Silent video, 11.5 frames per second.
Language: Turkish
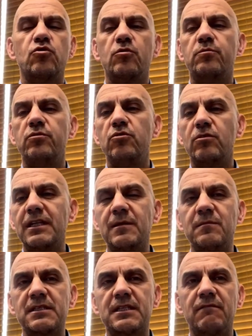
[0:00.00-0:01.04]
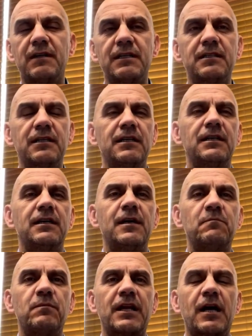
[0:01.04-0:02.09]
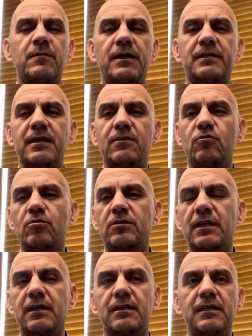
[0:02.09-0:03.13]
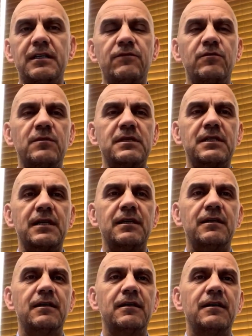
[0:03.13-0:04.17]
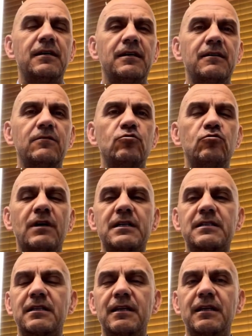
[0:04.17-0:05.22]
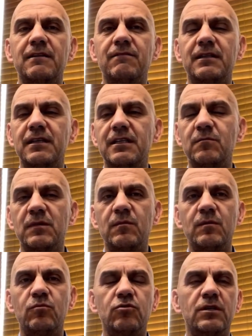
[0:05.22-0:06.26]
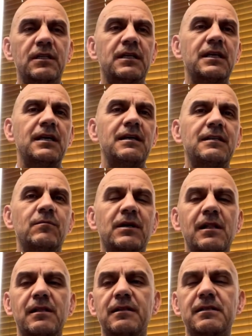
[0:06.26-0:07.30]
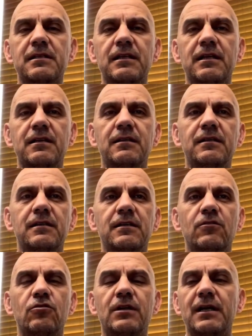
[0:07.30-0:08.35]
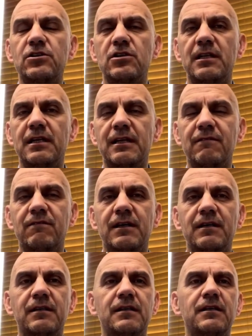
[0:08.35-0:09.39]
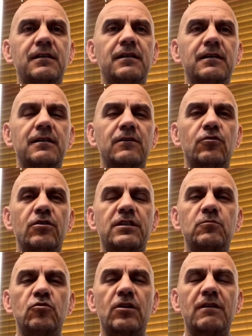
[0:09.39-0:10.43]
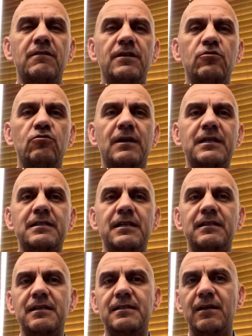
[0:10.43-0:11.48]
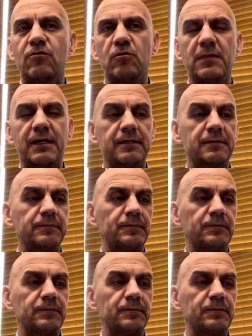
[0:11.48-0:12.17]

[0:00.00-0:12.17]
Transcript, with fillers: Çok büyüklerimiz de var. Hep beraber tek ortak hedefimiz de e, üniversiteye ve dediğim gibi buradaki eğitim kalitesine, e, öğrencilere ve e, öğretim görevlilerine, üniversiteye destek olmak.